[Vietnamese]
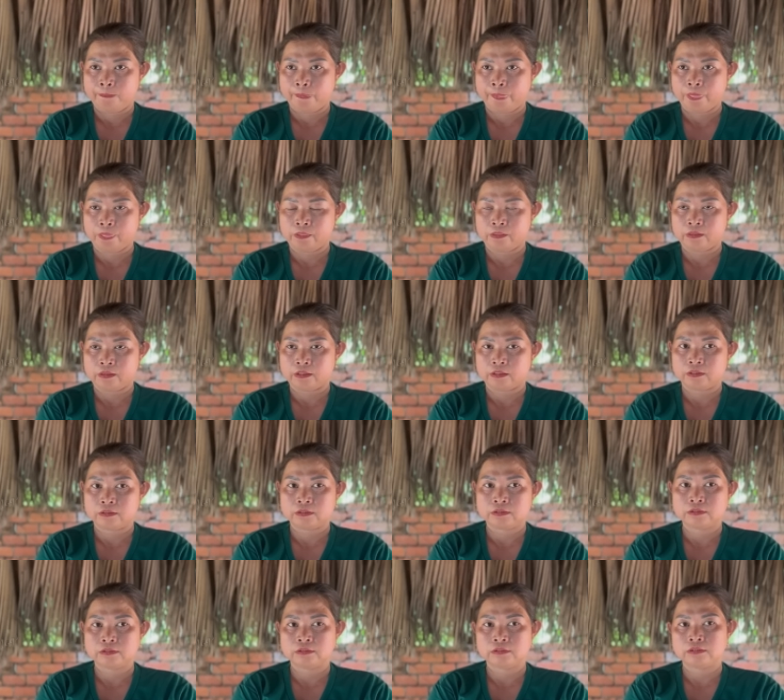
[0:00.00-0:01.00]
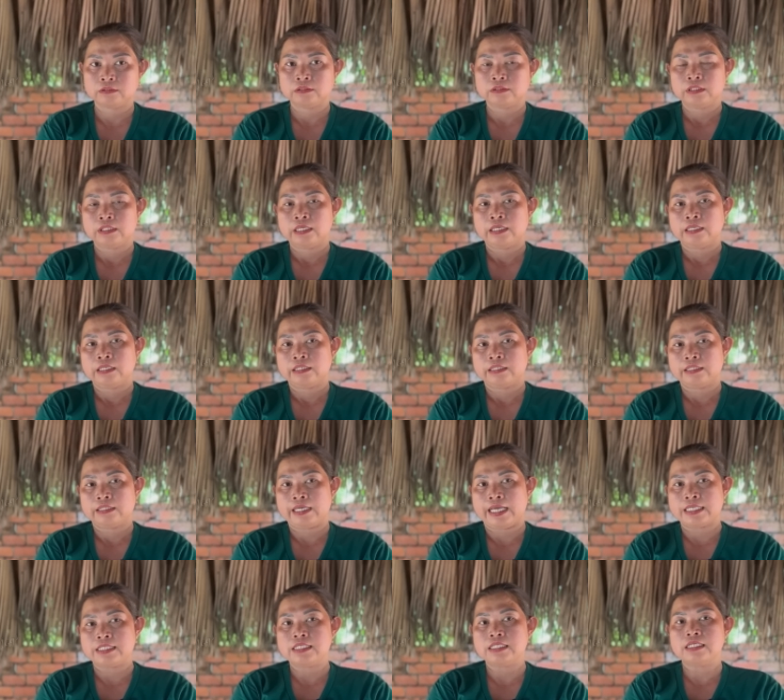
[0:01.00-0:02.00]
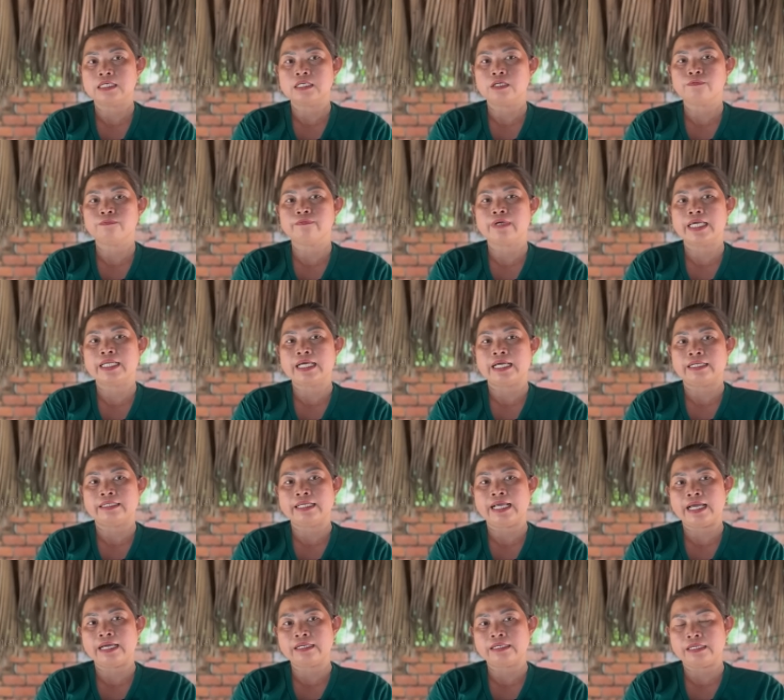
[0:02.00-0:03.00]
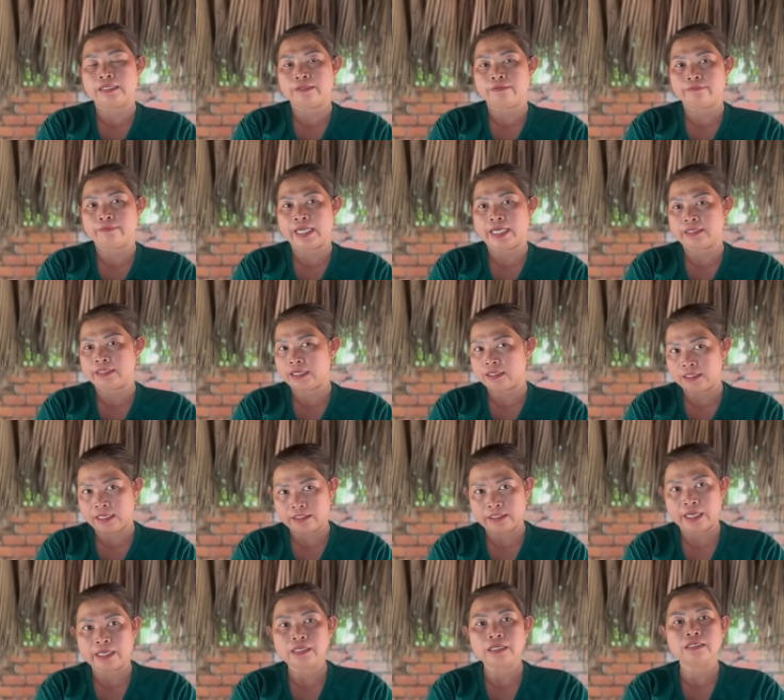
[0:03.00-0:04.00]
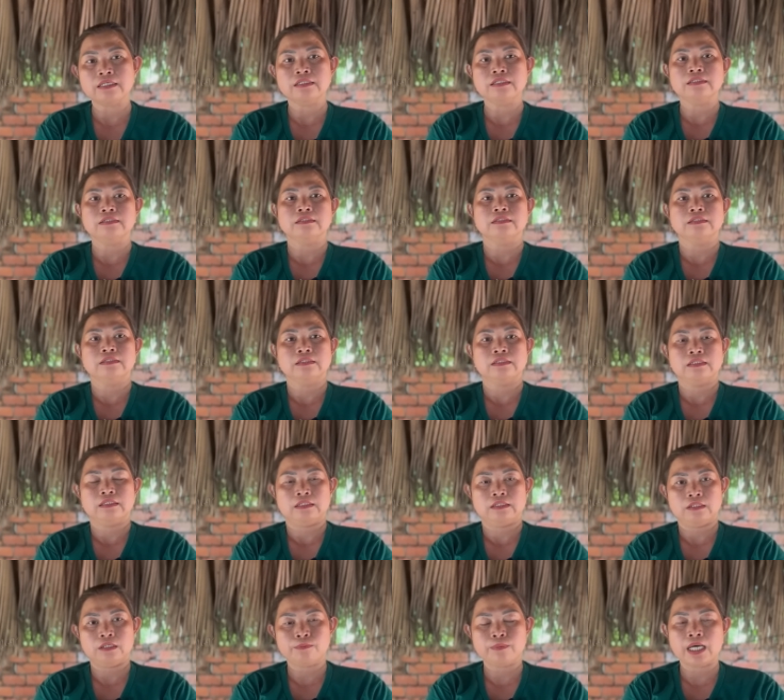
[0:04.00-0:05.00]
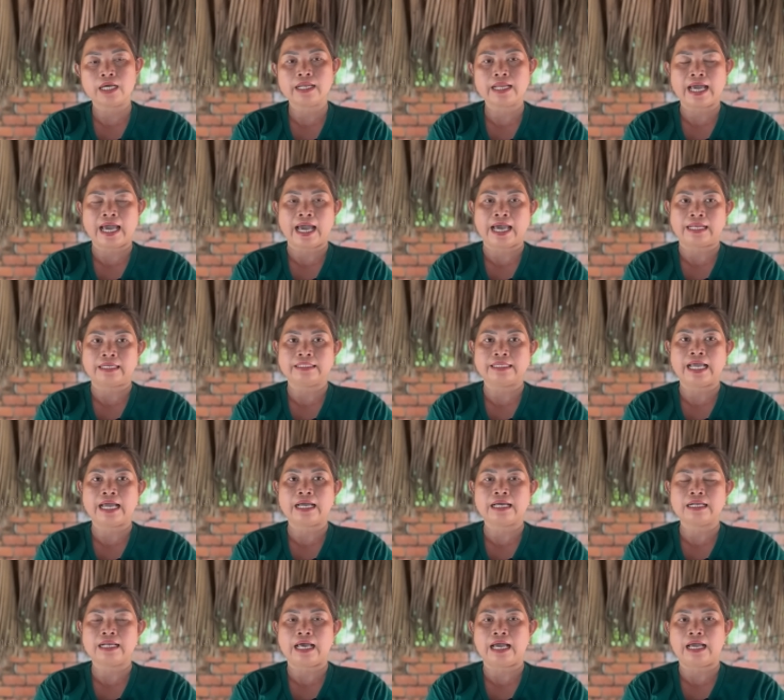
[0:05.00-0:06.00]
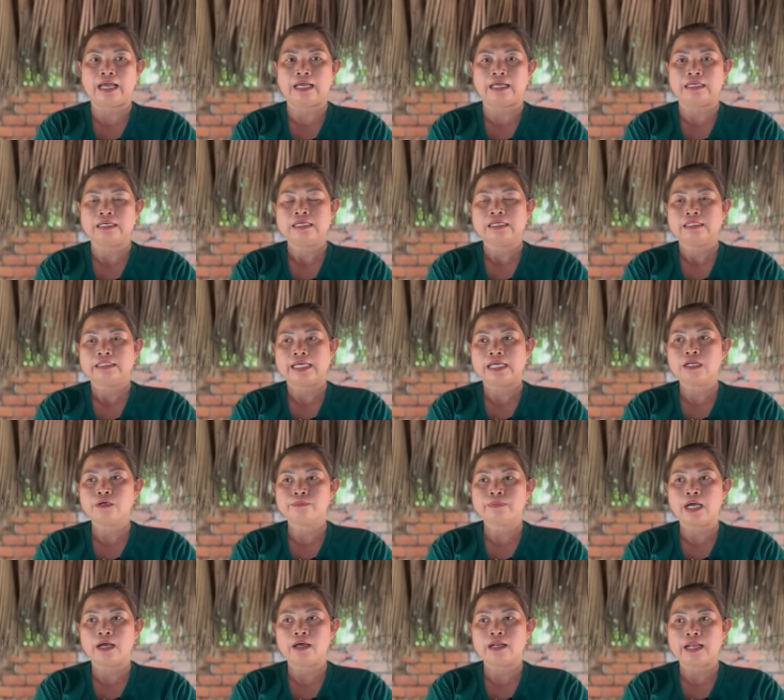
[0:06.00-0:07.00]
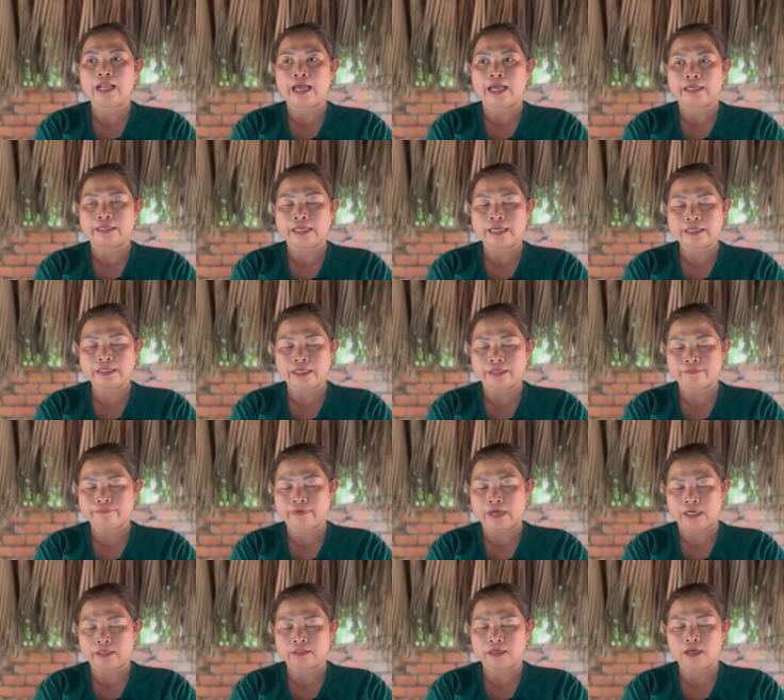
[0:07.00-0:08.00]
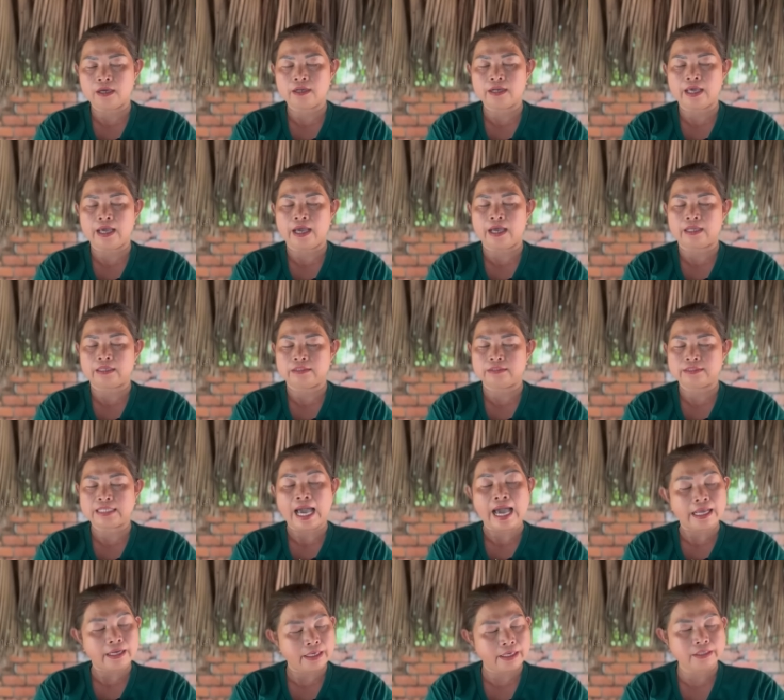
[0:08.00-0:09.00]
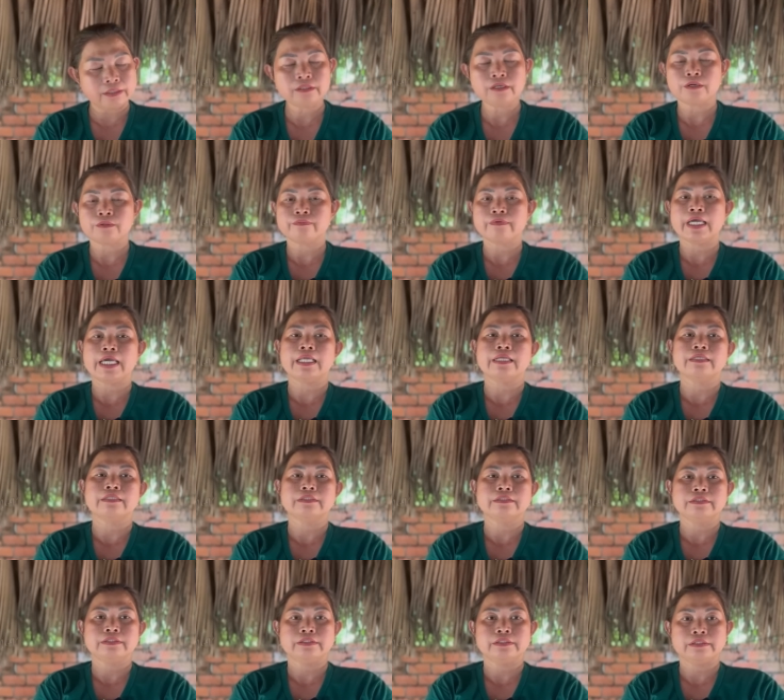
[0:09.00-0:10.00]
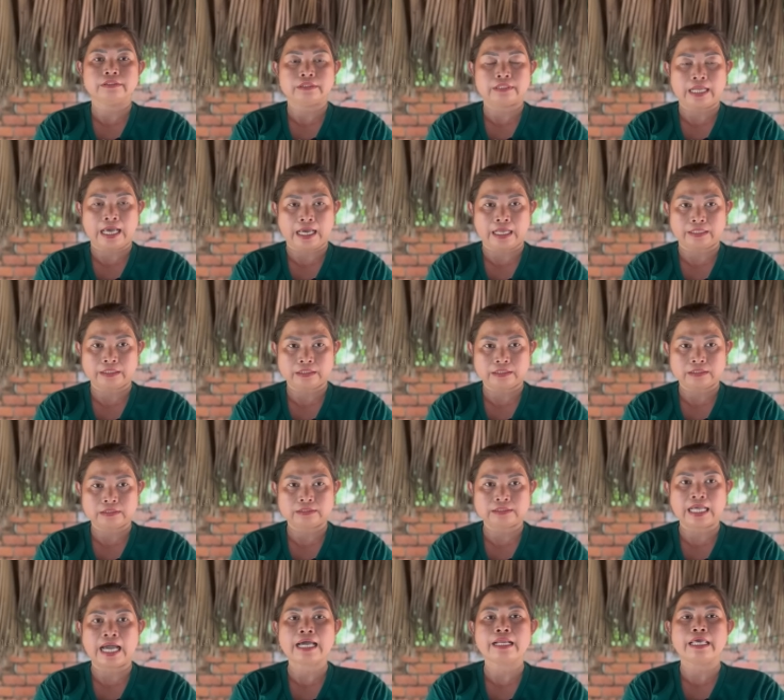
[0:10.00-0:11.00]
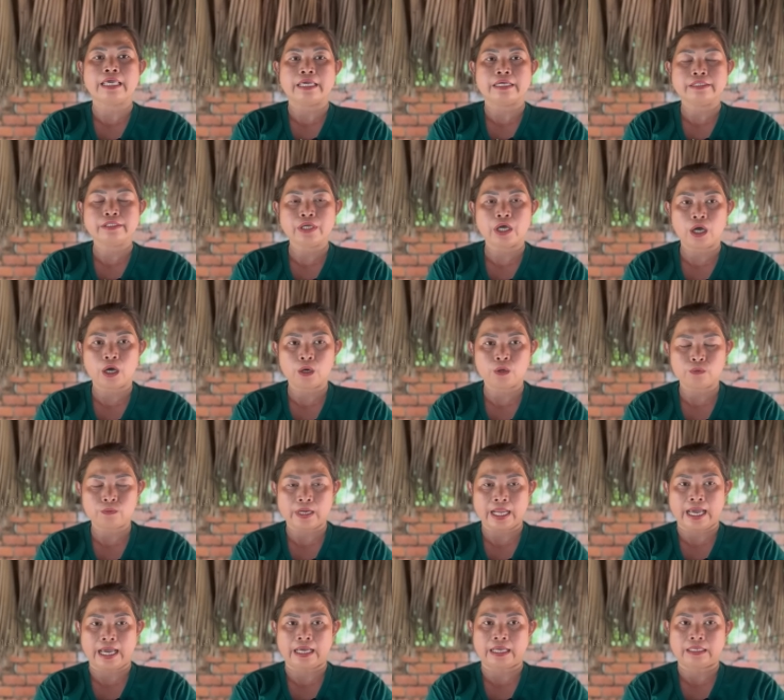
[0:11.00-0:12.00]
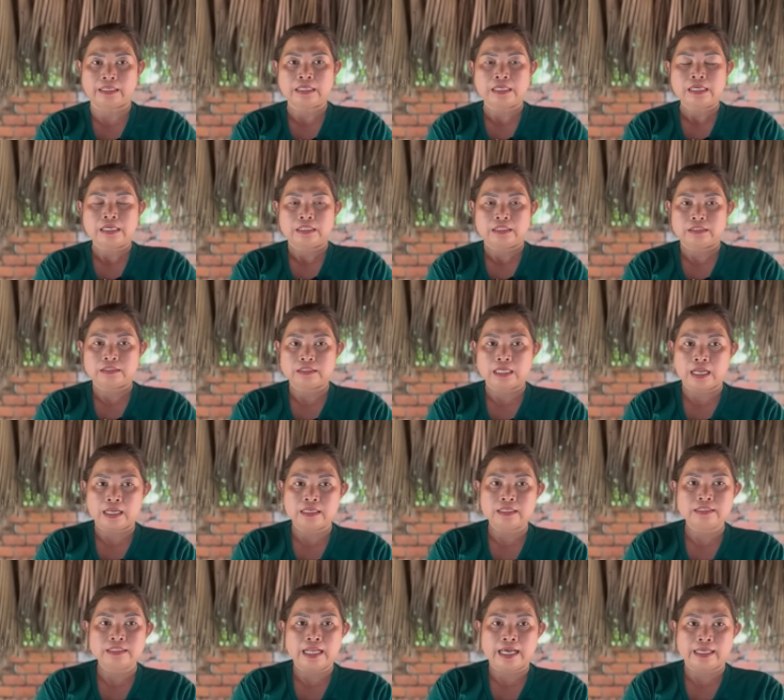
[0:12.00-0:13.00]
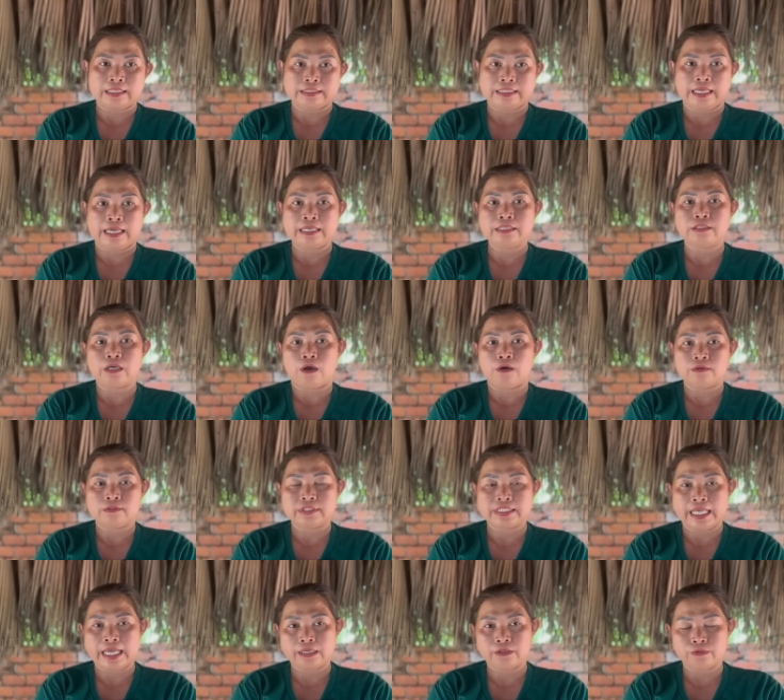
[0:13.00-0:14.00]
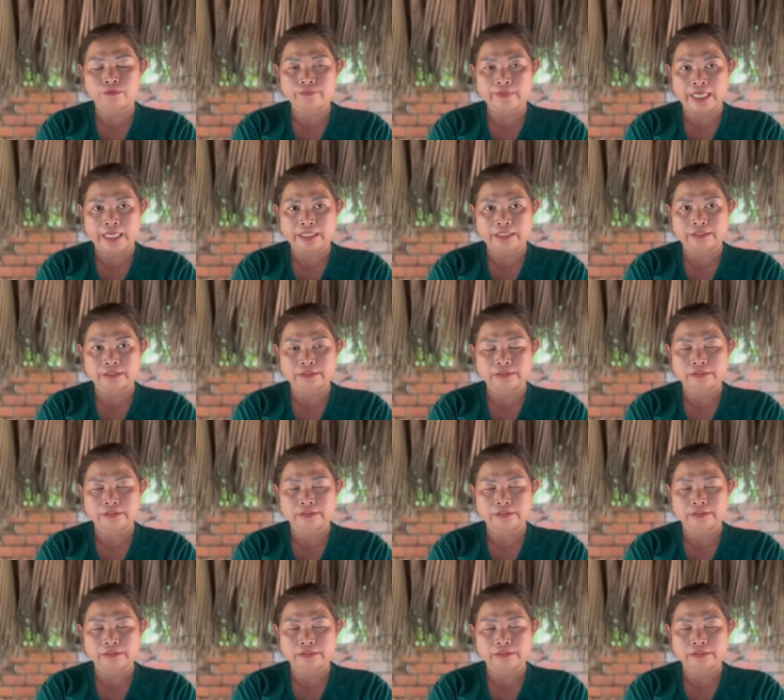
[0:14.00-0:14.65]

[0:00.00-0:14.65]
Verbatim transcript: ngày xưa là ngày xưa lúc ven hành căn thì ven rất là dễ thương lúc đó là hành căn là cái lúc đó là cái vị phật đó là tá điển vô ven là tá điển, tá điển vô là định là sẽ chọn xét của ven